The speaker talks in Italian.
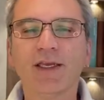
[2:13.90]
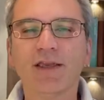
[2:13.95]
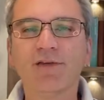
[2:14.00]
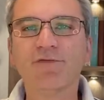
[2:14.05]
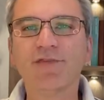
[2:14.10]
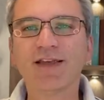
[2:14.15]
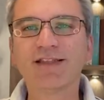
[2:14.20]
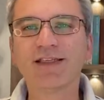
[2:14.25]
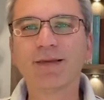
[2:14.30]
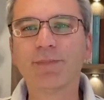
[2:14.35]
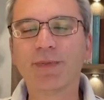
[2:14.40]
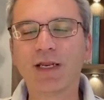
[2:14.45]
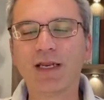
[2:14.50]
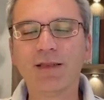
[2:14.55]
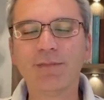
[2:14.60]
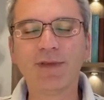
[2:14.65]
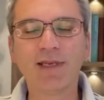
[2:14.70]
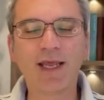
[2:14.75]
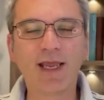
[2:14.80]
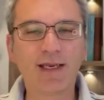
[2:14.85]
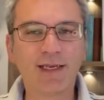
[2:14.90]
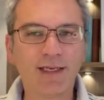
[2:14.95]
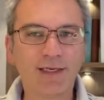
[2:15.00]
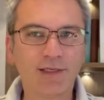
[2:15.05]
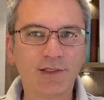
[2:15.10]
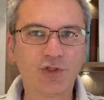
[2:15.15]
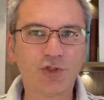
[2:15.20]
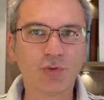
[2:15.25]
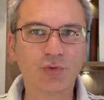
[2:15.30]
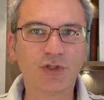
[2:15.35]
in fase preliminare
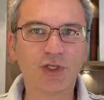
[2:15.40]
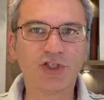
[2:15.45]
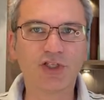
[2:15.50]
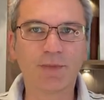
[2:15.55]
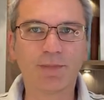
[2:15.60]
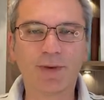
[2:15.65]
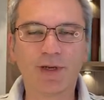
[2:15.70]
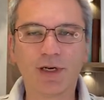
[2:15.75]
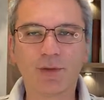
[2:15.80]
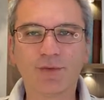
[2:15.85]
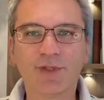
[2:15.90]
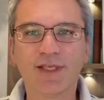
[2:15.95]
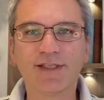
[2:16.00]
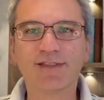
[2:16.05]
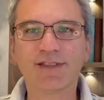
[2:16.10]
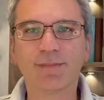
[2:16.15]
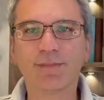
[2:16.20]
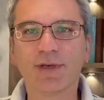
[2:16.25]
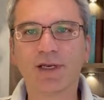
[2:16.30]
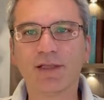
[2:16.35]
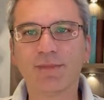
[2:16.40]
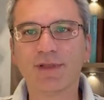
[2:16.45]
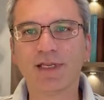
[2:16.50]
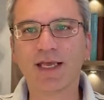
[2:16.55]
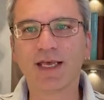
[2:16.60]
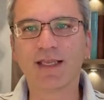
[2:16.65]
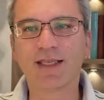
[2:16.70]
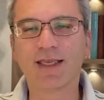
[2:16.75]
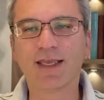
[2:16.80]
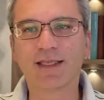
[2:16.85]
il giudice per le udienze
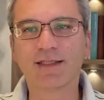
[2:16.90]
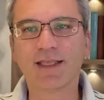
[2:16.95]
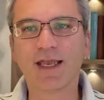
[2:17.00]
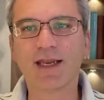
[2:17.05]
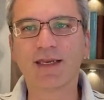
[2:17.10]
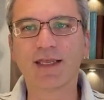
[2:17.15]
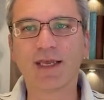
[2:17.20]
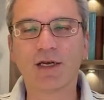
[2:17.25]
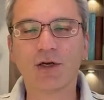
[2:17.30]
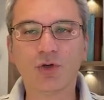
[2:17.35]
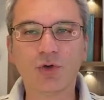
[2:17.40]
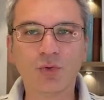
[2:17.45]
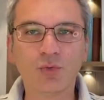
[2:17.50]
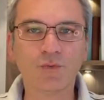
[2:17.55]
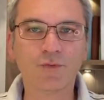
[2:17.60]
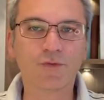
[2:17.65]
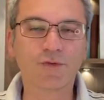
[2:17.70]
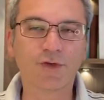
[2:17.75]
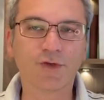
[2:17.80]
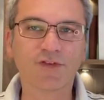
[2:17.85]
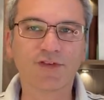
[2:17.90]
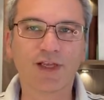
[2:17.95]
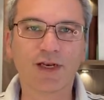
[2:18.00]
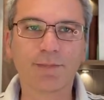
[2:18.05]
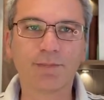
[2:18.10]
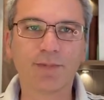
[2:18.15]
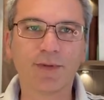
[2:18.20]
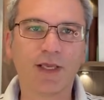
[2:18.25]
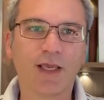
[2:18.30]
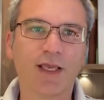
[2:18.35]
preliminari di Catania, Nunzio
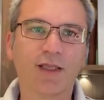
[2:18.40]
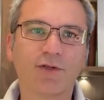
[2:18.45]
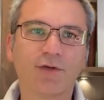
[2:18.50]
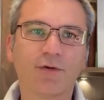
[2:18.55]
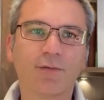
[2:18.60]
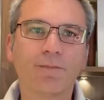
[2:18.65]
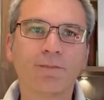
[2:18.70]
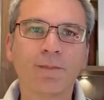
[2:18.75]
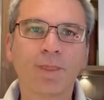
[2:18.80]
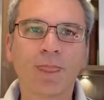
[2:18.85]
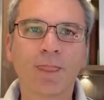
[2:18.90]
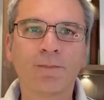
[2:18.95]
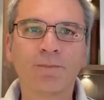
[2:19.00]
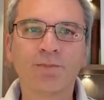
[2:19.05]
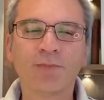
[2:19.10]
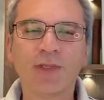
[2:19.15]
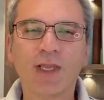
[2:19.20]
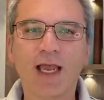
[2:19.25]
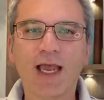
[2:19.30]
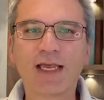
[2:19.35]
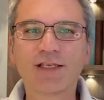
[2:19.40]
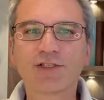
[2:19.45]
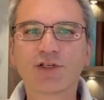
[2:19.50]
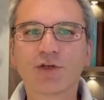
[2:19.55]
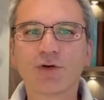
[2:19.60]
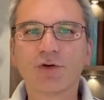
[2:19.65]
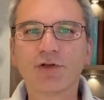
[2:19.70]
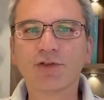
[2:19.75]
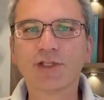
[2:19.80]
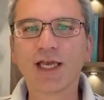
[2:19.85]
Sarpietro, ha
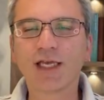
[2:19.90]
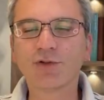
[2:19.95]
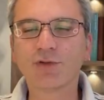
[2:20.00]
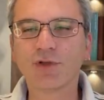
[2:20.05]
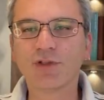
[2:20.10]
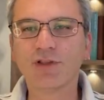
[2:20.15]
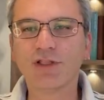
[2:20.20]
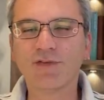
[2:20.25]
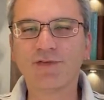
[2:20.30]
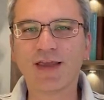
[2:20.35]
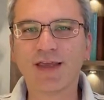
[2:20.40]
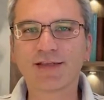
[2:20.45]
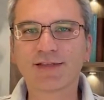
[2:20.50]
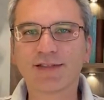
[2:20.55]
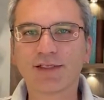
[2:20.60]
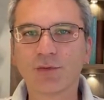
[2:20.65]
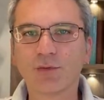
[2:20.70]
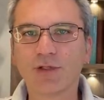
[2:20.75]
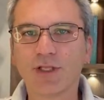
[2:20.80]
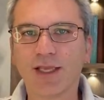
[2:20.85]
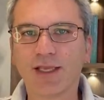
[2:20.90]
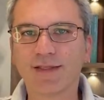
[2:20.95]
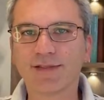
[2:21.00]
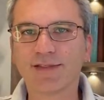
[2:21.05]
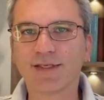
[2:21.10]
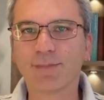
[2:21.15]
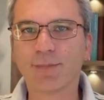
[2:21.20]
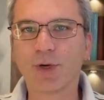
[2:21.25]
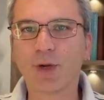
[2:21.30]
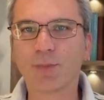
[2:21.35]
ascoltato in diverse
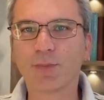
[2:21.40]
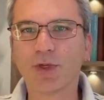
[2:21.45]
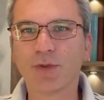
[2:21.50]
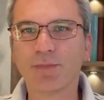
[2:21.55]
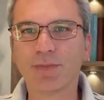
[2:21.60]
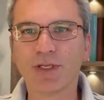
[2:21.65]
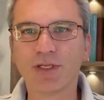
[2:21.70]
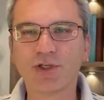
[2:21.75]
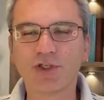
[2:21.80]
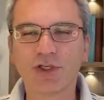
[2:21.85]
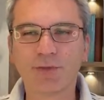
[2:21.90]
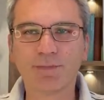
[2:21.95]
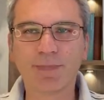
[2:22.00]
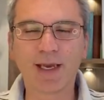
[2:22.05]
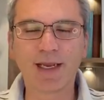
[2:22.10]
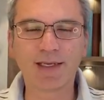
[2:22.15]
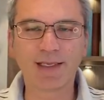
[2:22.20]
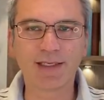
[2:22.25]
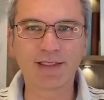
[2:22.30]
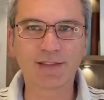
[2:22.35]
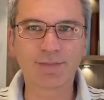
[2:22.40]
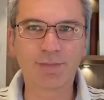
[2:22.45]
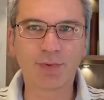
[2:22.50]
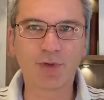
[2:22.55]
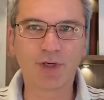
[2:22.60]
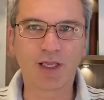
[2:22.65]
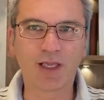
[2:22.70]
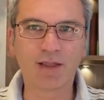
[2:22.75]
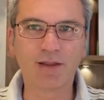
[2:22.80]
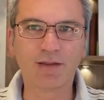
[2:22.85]
udienze proprio i principali
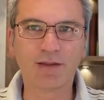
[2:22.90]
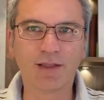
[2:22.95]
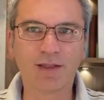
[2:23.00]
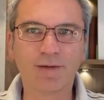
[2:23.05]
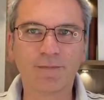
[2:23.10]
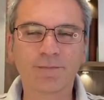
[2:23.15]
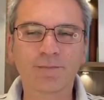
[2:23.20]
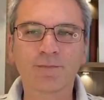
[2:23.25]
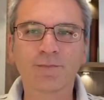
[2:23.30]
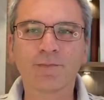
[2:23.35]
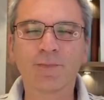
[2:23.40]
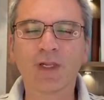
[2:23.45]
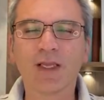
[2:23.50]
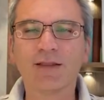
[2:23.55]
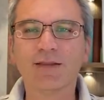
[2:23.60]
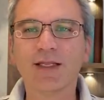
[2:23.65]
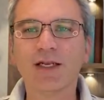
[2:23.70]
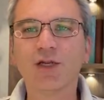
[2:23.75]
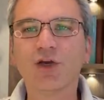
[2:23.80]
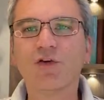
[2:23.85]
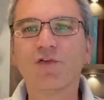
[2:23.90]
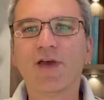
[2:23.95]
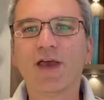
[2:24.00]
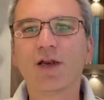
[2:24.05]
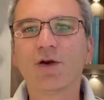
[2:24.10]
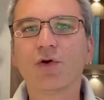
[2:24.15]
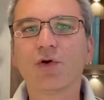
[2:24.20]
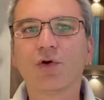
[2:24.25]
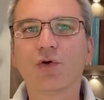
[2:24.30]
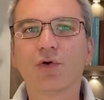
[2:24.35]
esponenti del
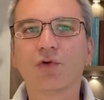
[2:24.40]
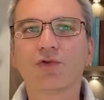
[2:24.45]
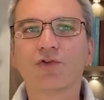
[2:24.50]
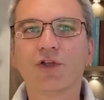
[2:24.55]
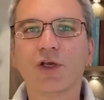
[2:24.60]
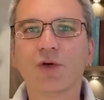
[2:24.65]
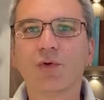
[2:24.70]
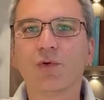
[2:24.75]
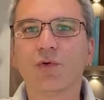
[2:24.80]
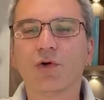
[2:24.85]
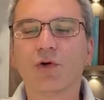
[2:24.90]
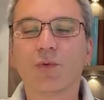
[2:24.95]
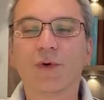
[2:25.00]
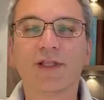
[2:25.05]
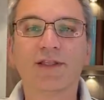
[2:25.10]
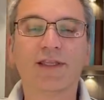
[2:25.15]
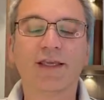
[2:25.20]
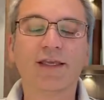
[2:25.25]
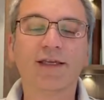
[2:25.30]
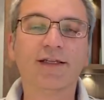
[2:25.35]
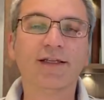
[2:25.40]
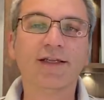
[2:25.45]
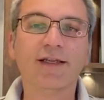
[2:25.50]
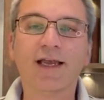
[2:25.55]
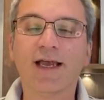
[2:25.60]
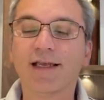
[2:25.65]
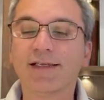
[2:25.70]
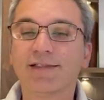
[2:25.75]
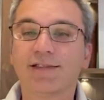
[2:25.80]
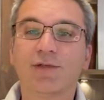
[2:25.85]
governo Conte 1, quindi
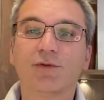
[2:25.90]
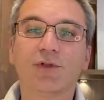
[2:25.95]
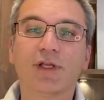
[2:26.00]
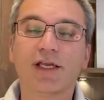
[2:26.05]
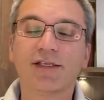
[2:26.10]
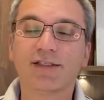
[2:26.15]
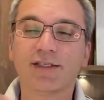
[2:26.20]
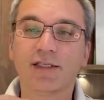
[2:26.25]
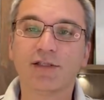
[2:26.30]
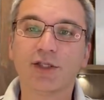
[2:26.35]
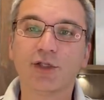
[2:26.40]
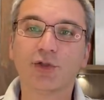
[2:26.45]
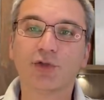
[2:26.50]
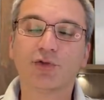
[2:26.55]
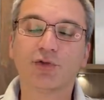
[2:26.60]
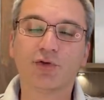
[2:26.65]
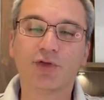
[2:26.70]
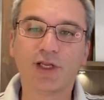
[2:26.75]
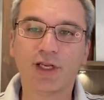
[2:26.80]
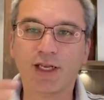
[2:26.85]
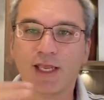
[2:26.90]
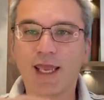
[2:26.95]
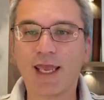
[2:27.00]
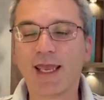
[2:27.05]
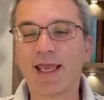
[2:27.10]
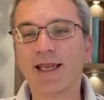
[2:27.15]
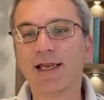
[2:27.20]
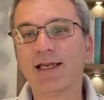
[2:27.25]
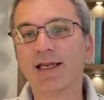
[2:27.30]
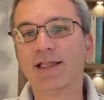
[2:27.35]
ha, sentito
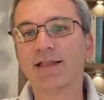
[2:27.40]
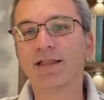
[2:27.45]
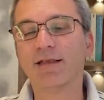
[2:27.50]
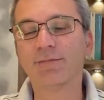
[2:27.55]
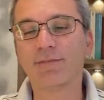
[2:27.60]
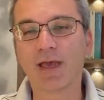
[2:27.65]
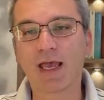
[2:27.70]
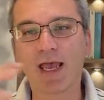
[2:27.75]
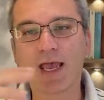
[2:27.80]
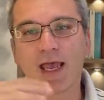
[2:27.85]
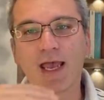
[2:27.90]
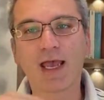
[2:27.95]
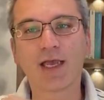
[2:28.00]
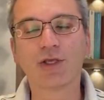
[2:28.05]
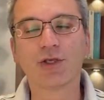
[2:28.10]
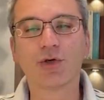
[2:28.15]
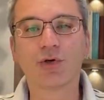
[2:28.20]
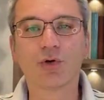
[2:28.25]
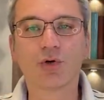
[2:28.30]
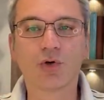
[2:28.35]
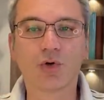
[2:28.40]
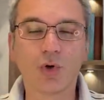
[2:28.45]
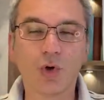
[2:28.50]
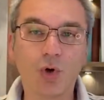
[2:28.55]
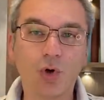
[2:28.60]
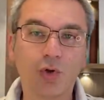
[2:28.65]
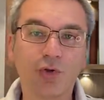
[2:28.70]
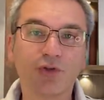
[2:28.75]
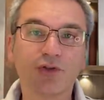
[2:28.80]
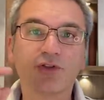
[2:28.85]
Toninelli, Di Maio,
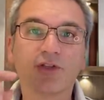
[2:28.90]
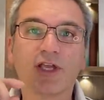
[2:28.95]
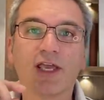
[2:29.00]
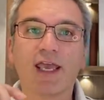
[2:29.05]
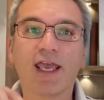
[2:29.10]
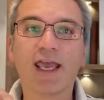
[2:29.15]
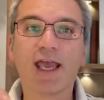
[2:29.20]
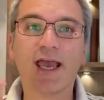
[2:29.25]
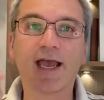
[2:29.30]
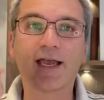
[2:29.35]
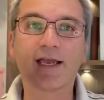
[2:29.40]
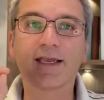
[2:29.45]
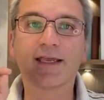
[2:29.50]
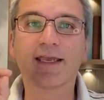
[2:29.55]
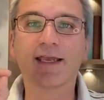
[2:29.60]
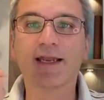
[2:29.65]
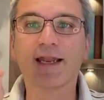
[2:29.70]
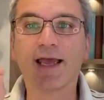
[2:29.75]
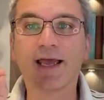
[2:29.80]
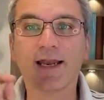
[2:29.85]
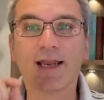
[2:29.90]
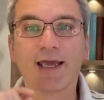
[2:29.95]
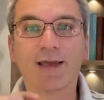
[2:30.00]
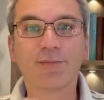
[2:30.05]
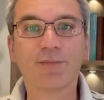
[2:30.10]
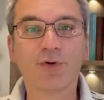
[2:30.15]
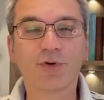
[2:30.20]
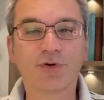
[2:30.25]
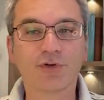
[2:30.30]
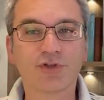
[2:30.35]
Conte e anche l'Ala
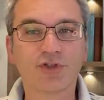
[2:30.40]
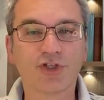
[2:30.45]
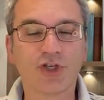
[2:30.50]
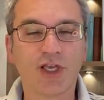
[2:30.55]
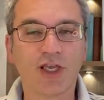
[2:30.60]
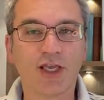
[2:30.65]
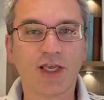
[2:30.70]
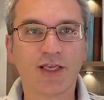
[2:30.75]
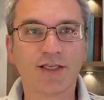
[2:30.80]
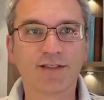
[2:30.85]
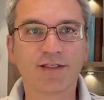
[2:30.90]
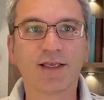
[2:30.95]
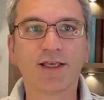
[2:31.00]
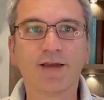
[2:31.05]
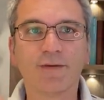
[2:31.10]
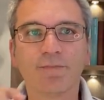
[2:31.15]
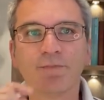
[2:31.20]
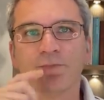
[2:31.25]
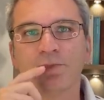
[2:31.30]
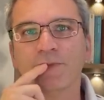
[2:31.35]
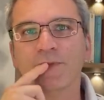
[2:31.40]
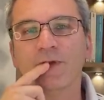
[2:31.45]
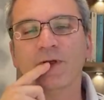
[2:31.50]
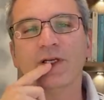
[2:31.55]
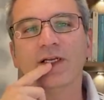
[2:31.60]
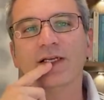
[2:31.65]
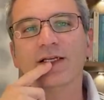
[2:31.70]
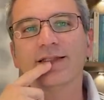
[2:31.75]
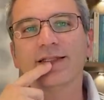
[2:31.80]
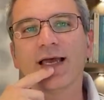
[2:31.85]
Morgese.
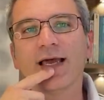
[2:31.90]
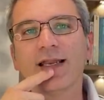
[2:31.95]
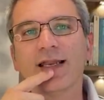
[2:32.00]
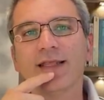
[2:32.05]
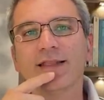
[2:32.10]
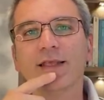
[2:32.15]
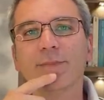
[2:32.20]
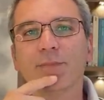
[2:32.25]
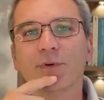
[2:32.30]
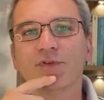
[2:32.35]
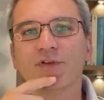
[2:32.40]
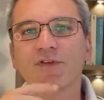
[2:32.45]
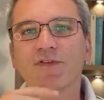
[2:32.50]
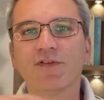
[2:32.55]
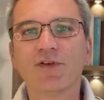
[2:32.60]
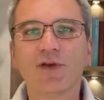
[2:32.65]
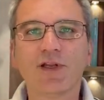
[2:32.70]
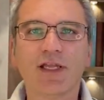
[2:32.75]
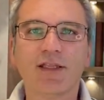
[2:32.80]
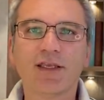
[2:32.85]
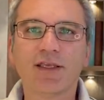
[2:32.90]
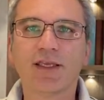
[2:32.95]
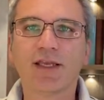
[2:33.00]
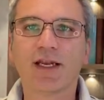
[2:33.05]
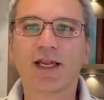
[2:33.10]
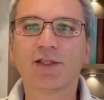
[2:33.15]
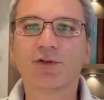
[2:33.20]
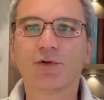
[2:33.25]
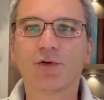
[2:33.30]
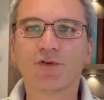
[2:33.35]
Dalle deposizioni ha
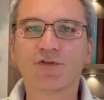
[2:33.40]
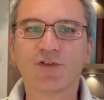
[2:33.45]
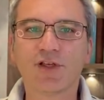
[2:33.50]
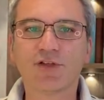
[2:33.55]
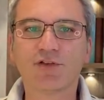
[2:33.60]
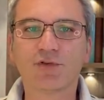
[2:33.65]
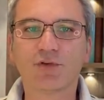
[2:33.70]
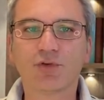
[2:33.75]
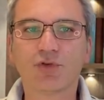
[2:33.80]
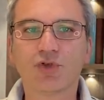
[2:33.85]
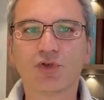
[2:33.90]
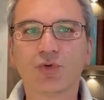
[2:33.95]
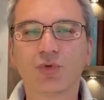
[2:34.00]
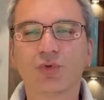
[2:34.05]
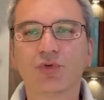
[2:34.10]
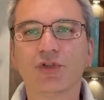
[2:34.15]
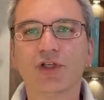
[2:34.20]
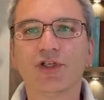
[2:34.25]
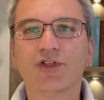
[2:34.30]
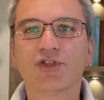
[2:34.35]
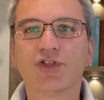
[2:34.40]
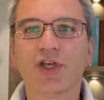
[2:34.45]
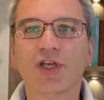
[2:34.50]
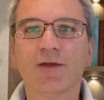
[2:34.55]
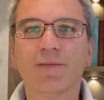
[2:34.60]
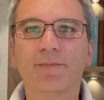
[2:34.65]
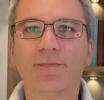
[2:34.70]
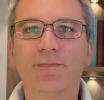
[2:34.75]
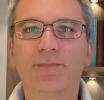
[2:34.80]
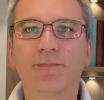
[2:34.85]
dichiarato lo stesso
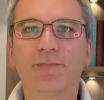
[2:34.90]
giudice,